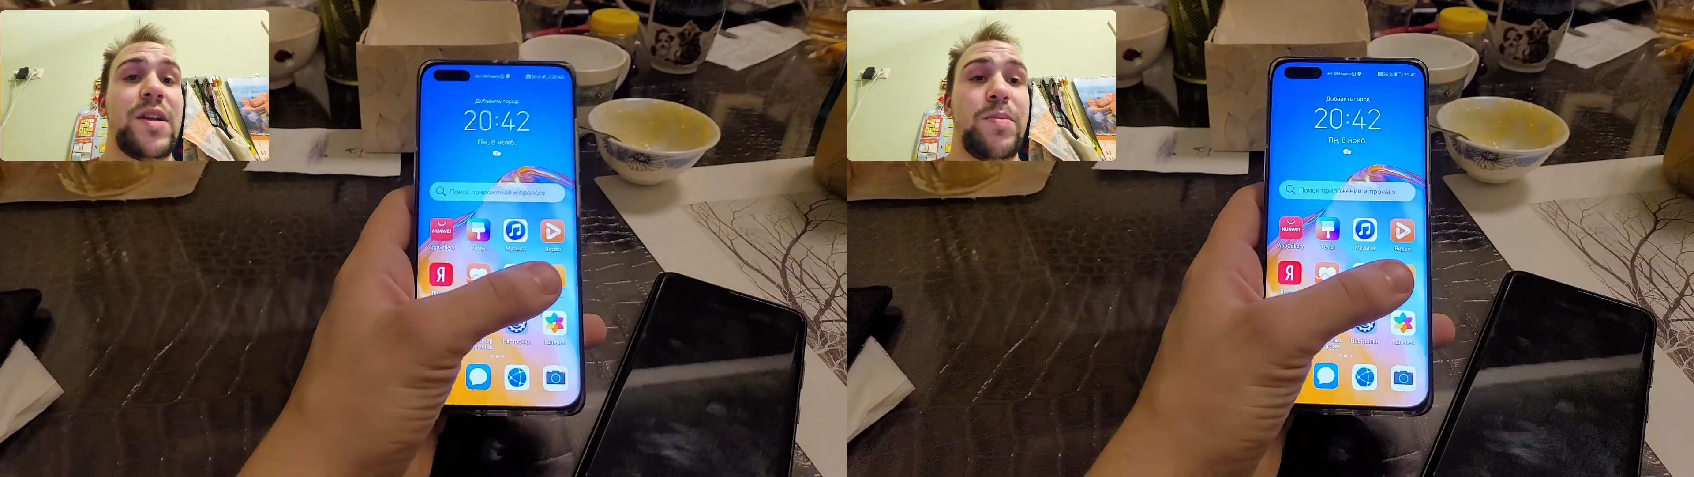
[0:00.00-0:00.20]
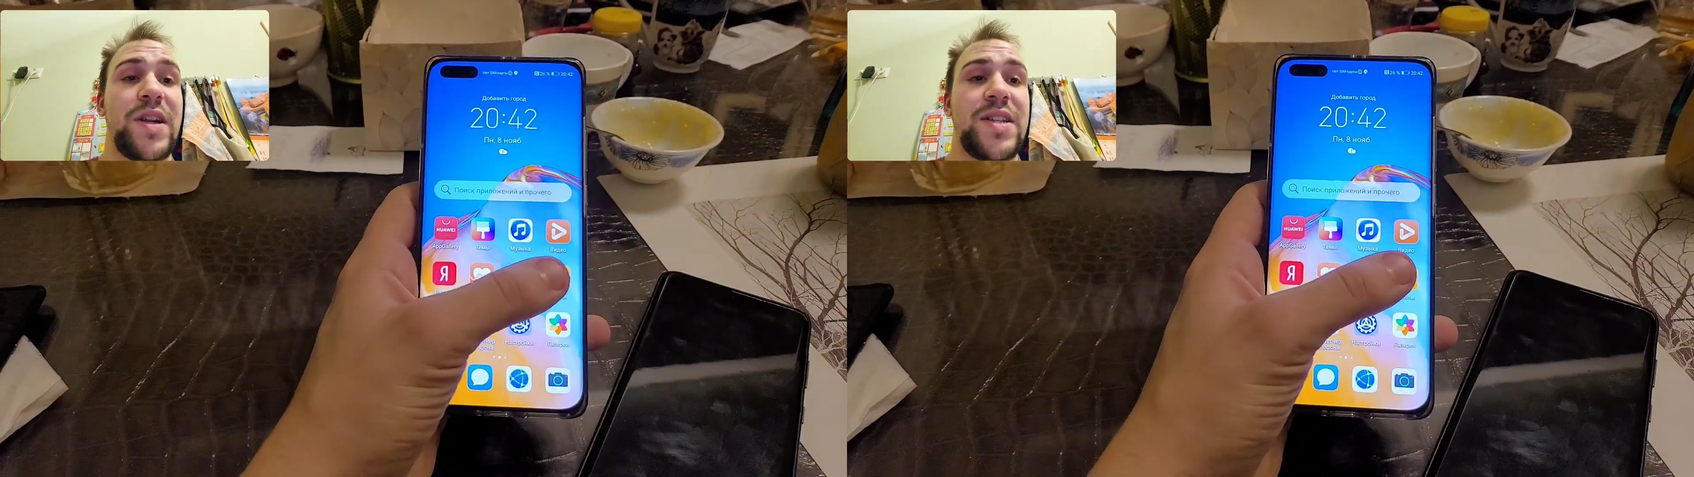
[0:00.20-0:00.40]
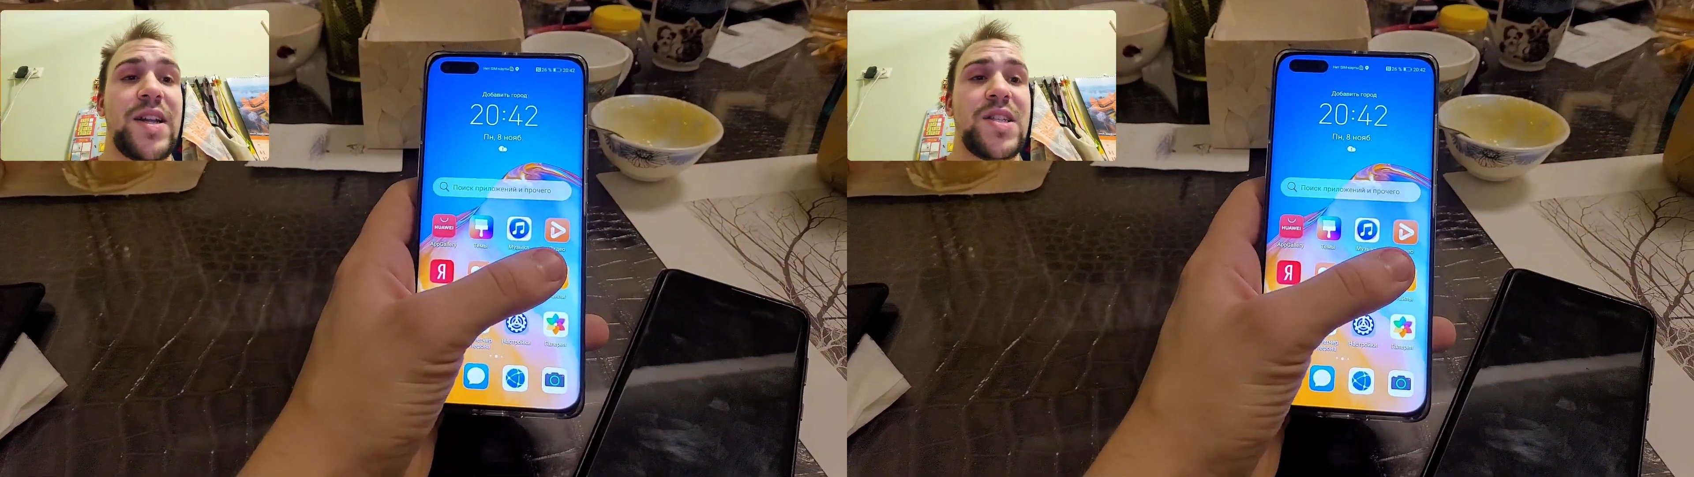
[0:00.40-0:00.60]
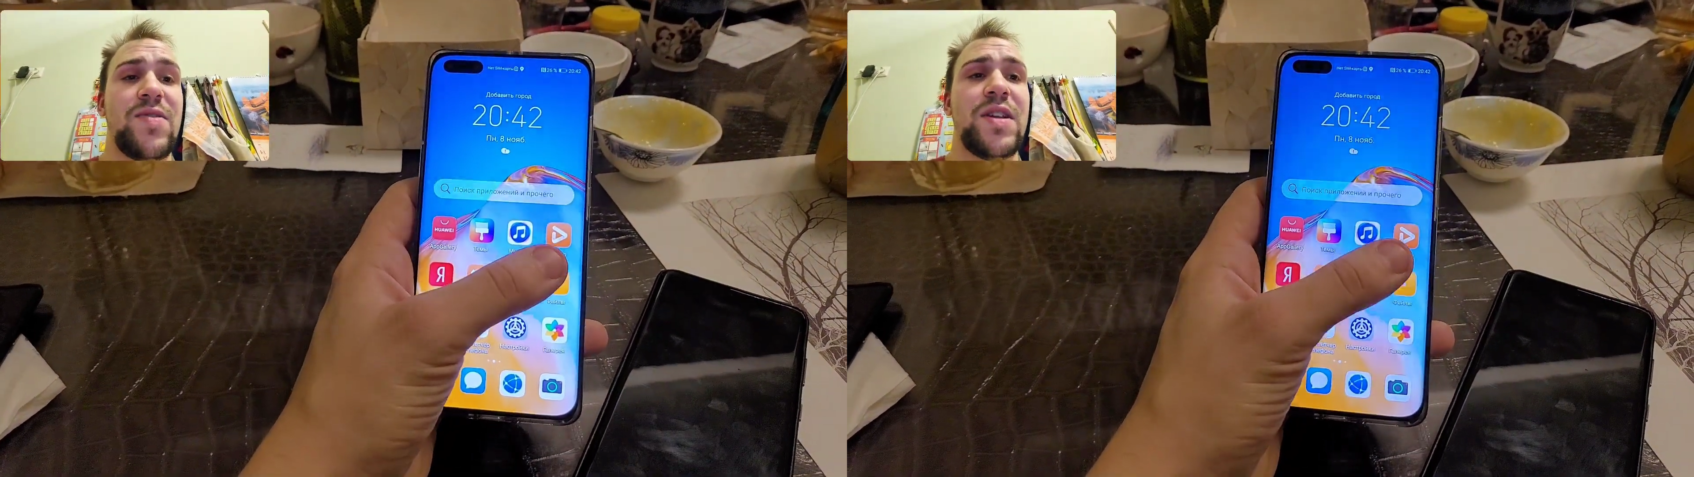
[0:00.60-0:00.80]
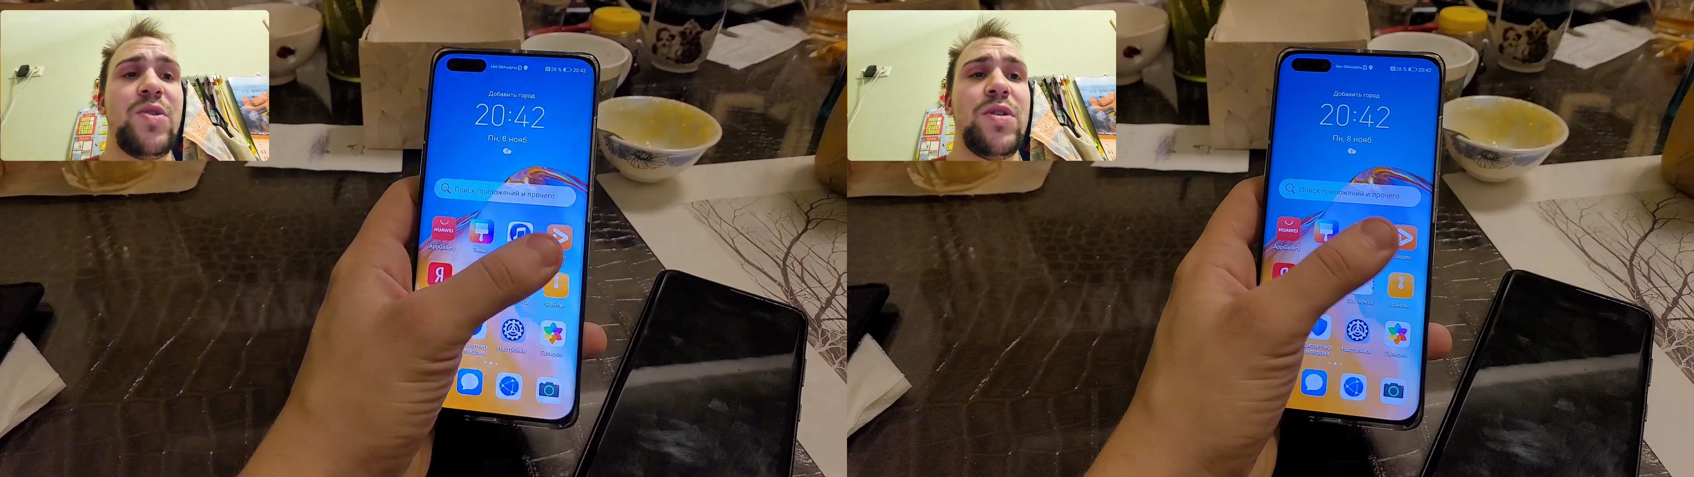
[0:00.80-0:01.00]

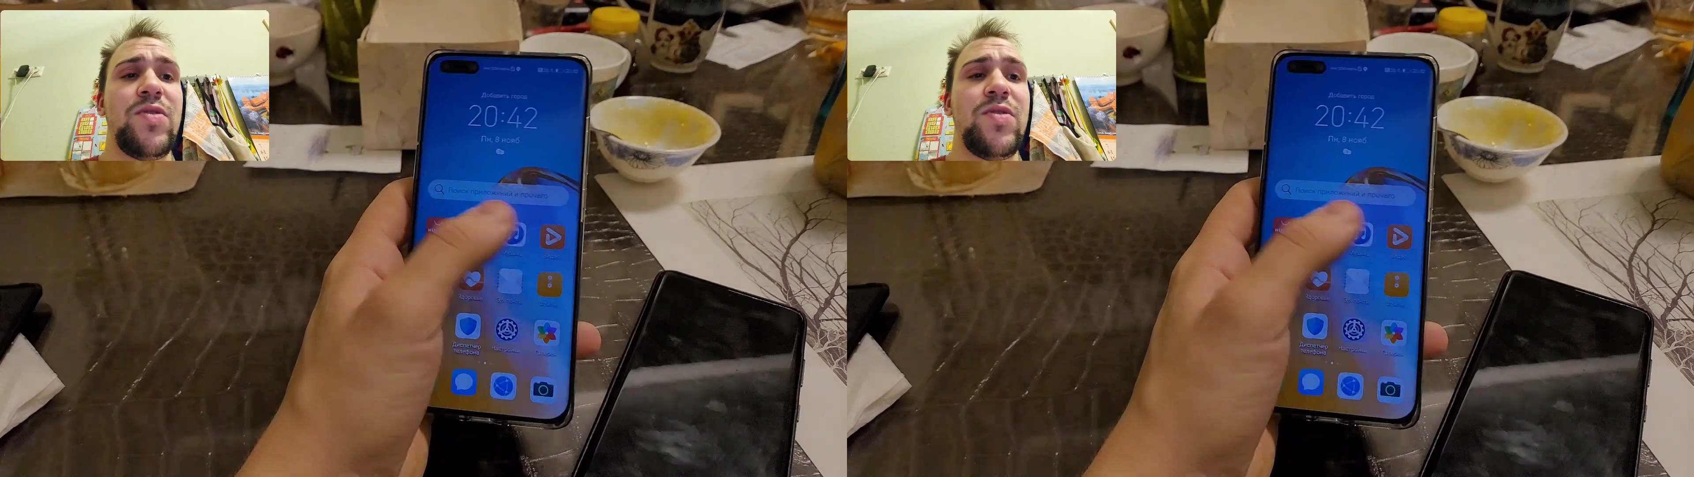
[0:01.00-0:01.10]
пространства Android,